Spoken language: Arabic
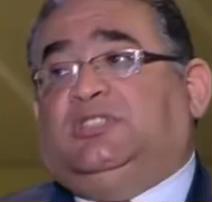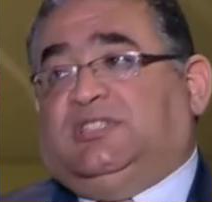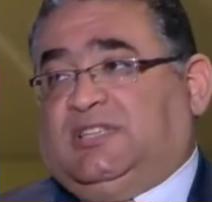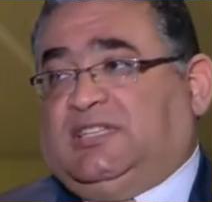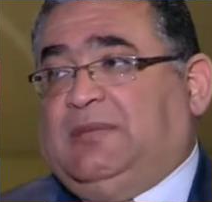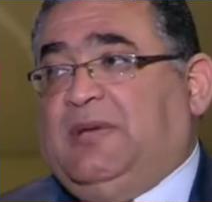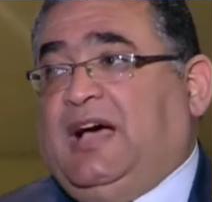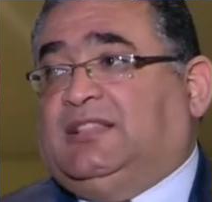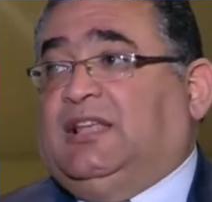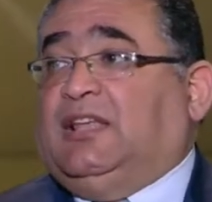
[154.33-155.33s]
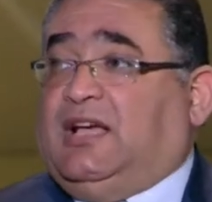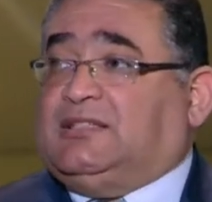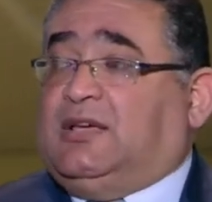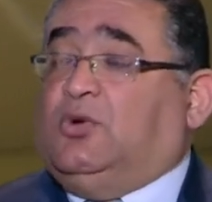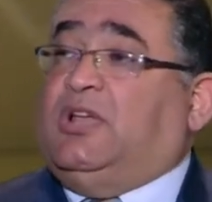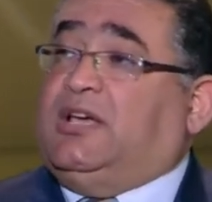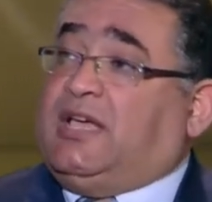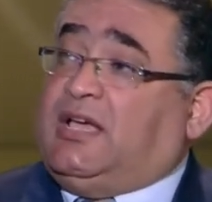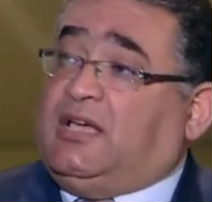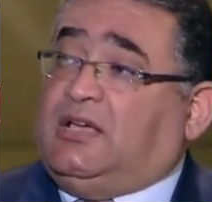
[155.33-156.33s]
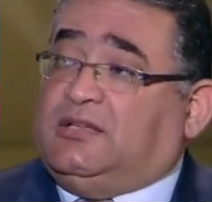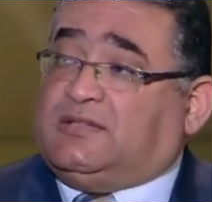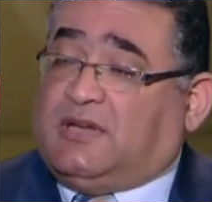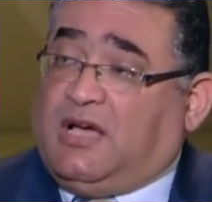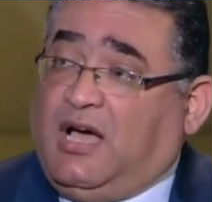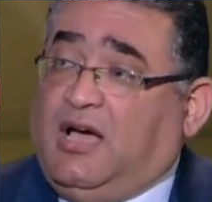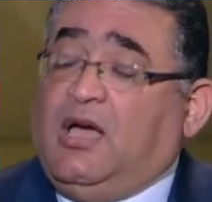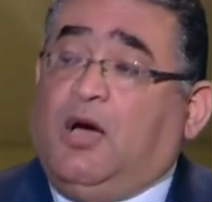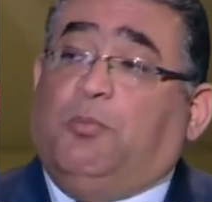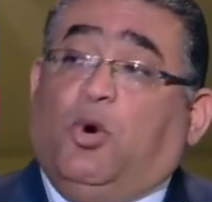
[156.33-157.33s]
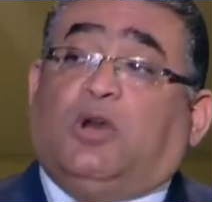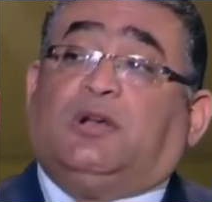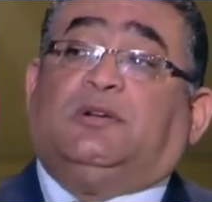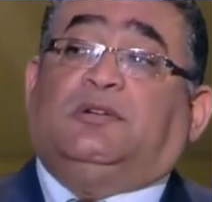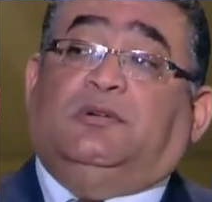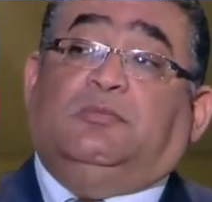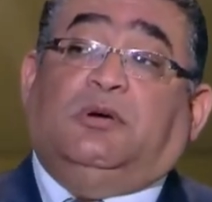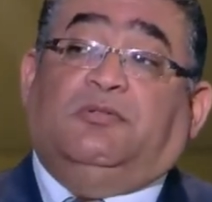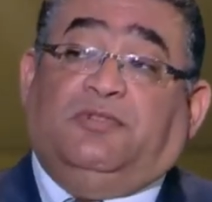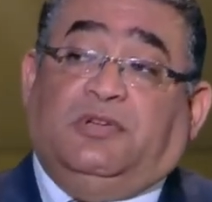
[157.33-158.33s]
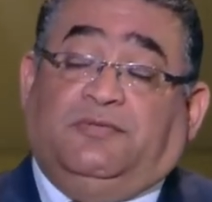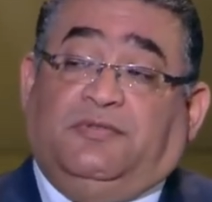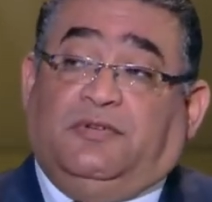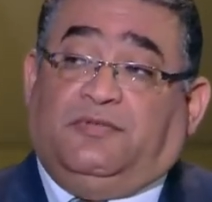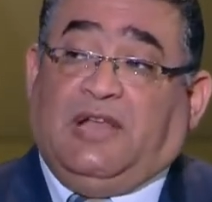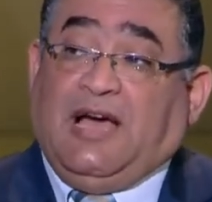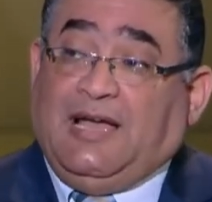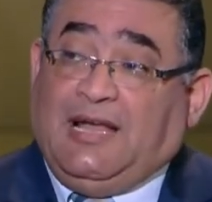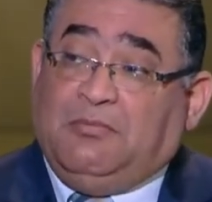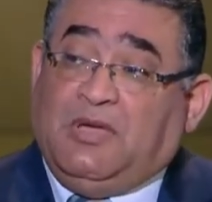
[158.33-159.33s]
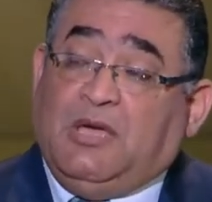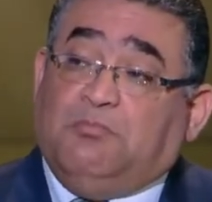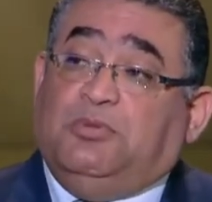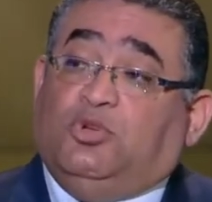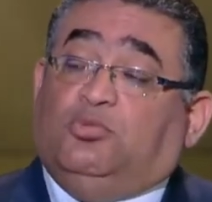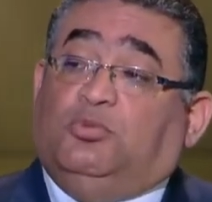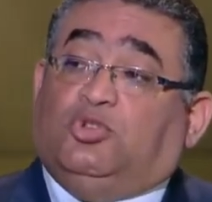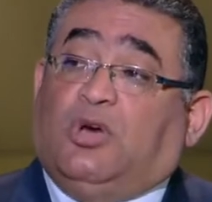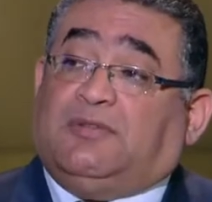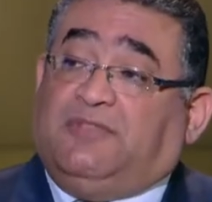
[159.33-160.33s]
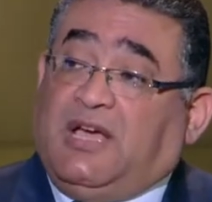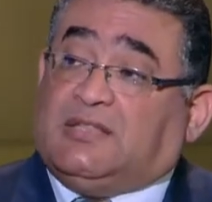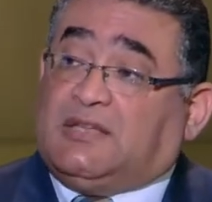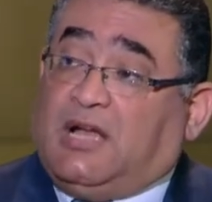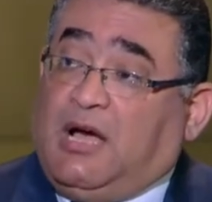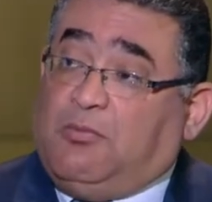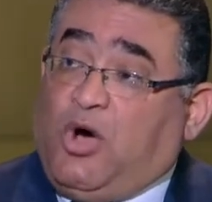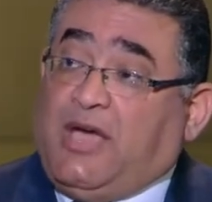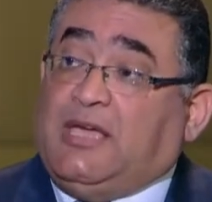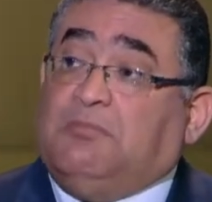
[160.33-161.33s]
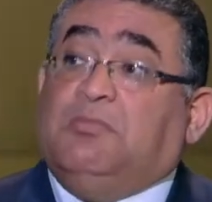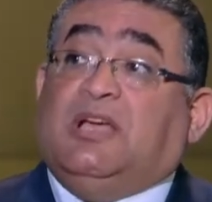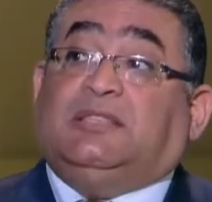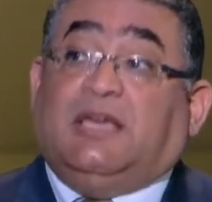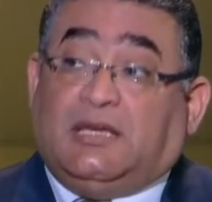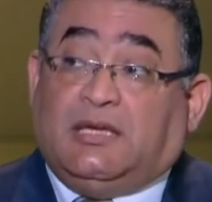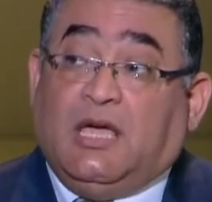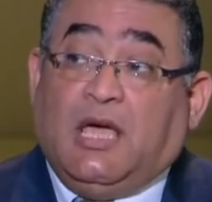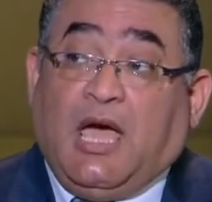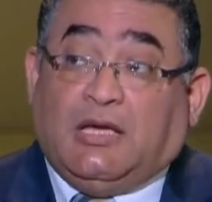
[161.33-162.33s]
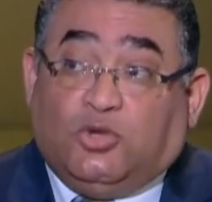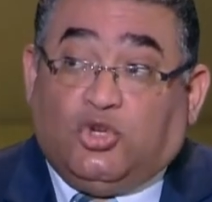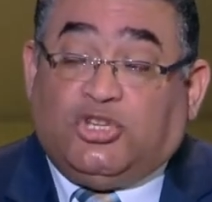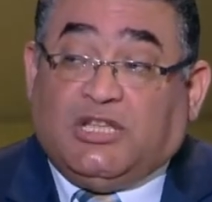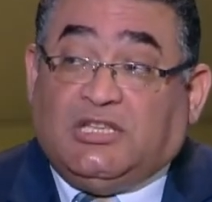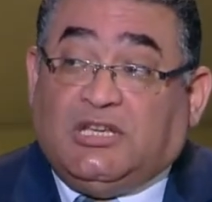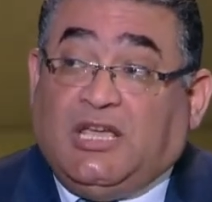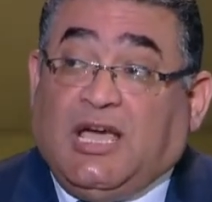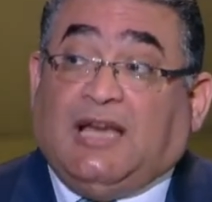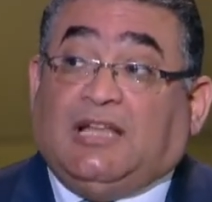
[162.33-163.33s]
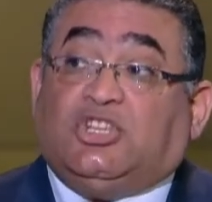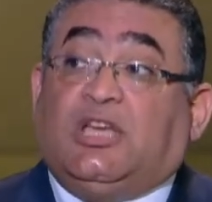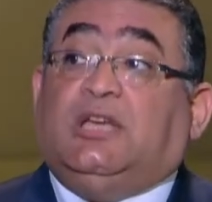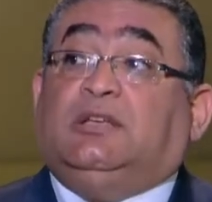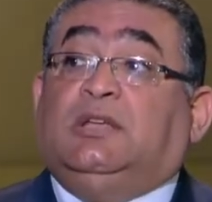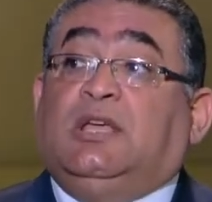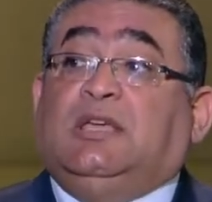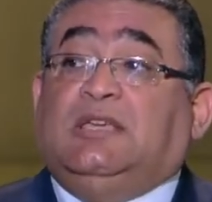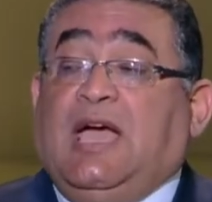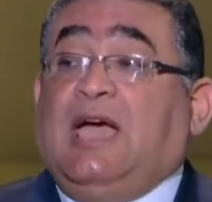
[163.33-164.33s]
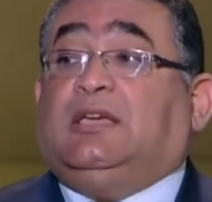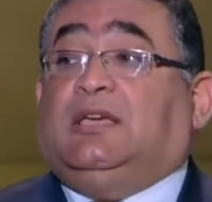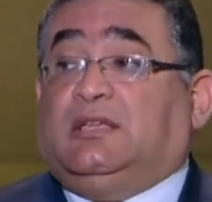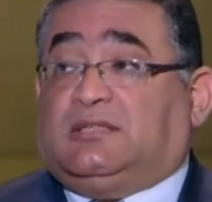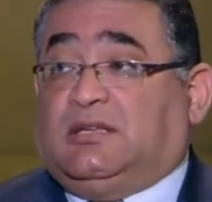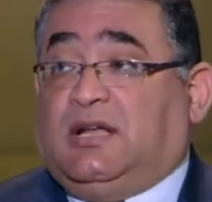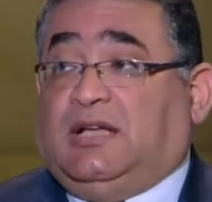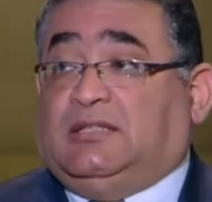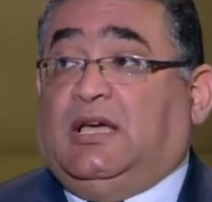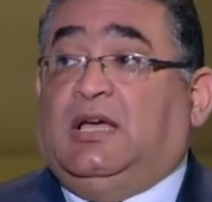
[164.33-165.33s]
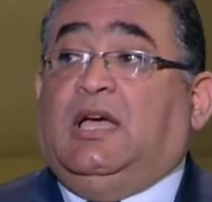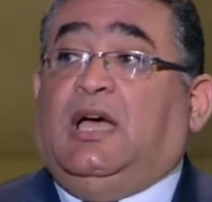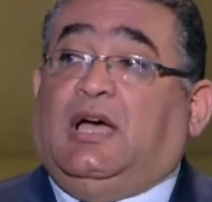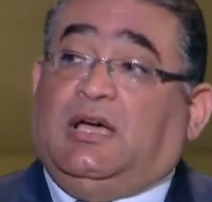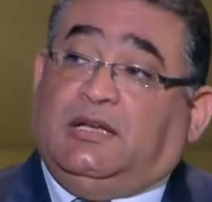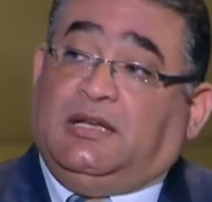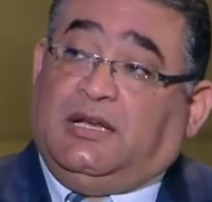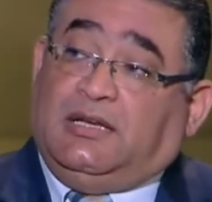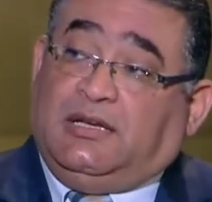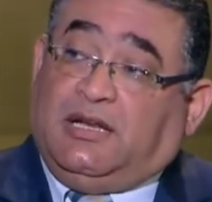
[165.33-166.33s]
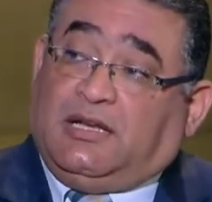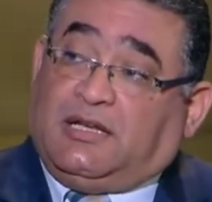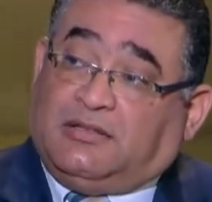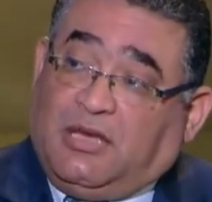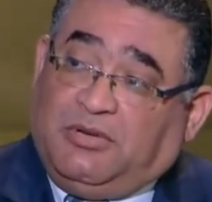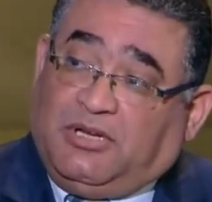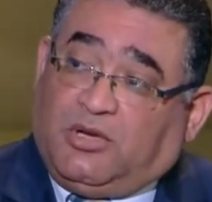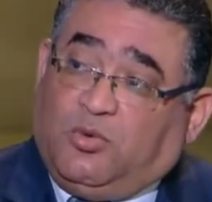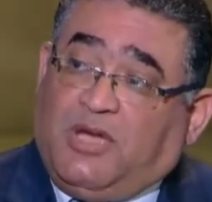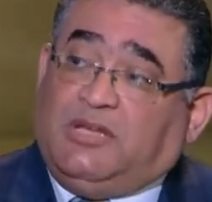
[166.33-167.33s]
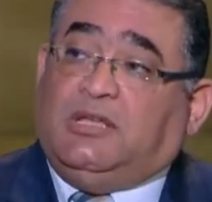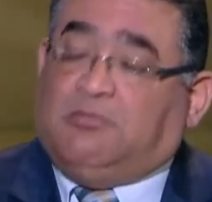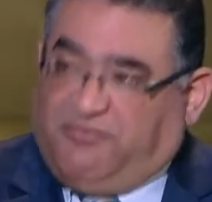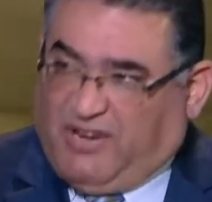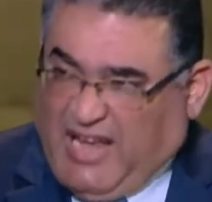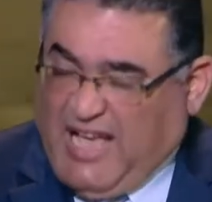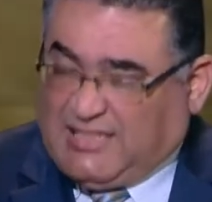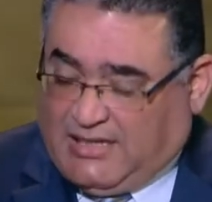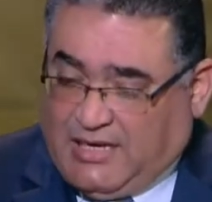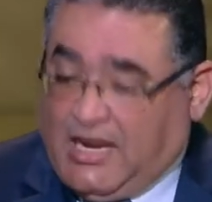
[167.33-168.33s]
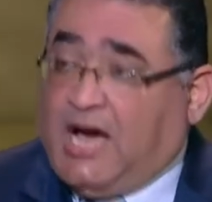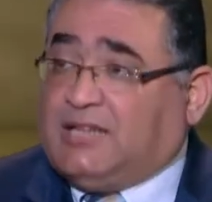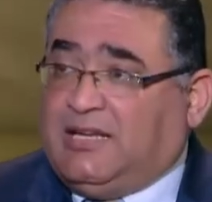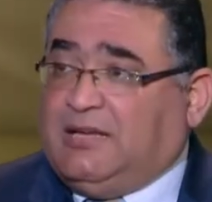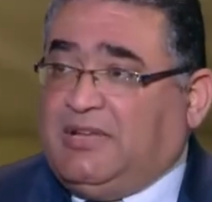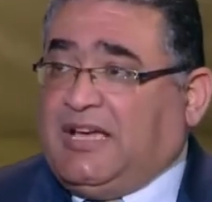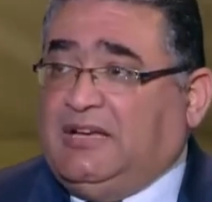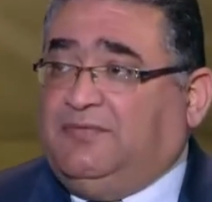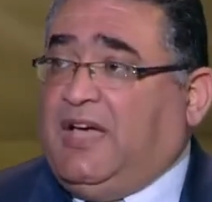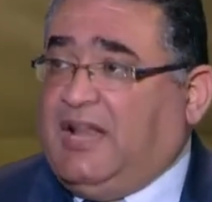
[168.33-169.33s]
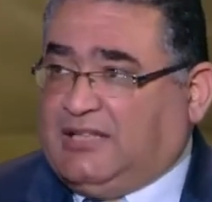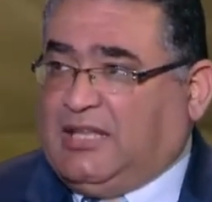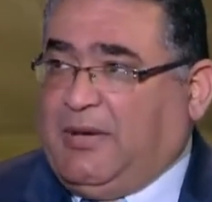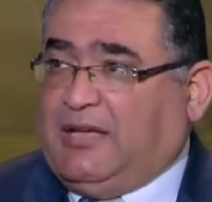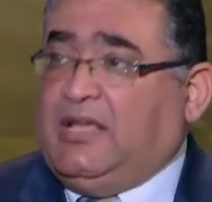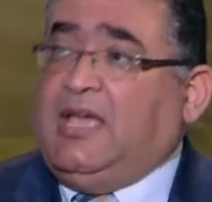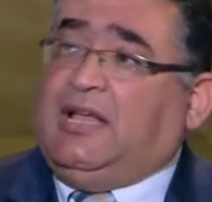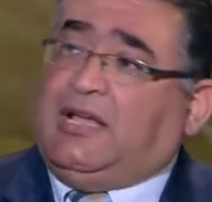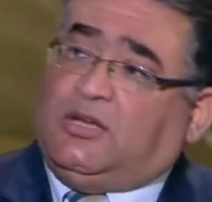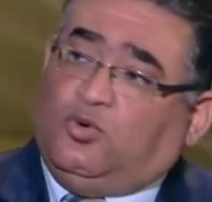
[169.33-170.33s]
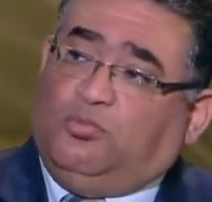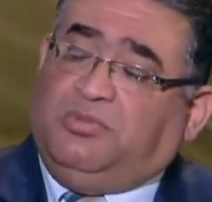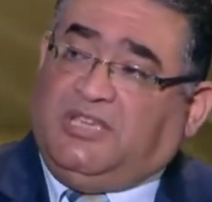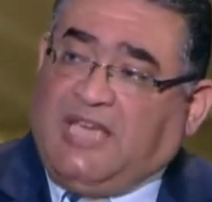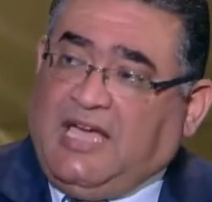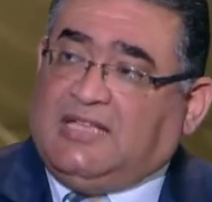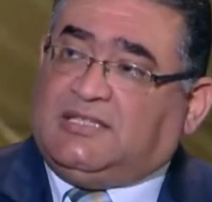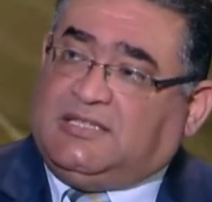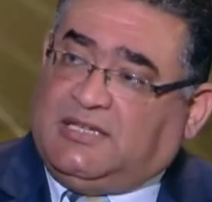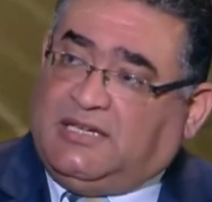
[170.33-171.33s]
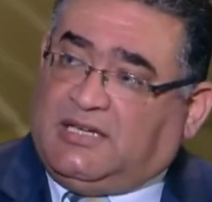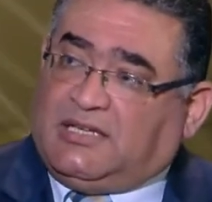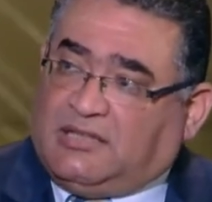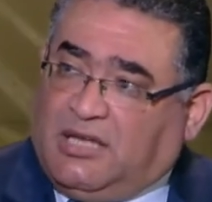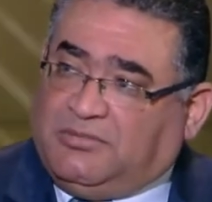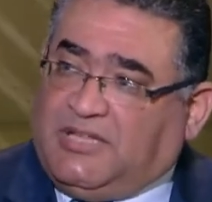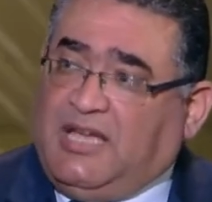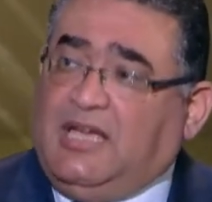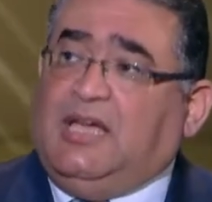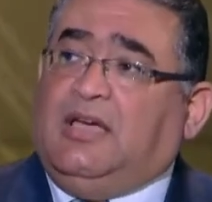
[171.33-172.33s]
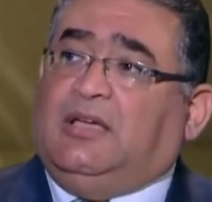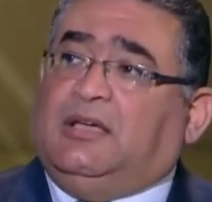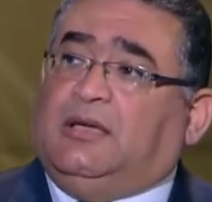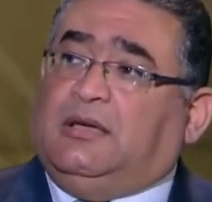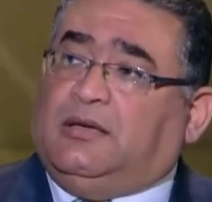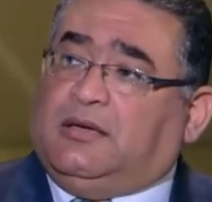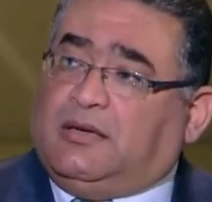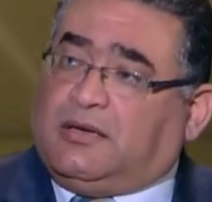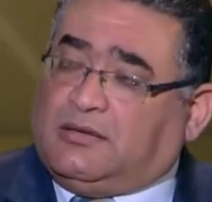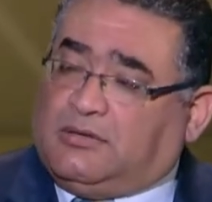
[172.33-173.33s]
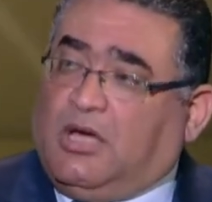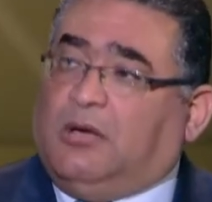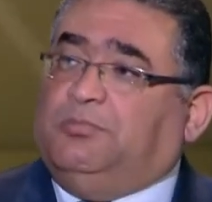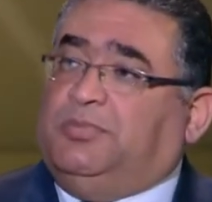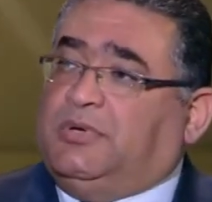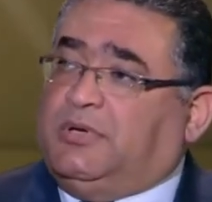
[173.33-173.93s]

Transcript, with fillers: استخدامها حتى اللحظه هناك صراع بؤر في في في العالم بيدار فيها صراع معين محتاج ايديولوجيا دينيه علشان يأجج الصراع ده الخطاب الاخواني في اللحظه اللي النهارده اللي بنتكلم فيها لا طبعا لكنه بيجهز للخطاب ده آه، آه، آه، خطاب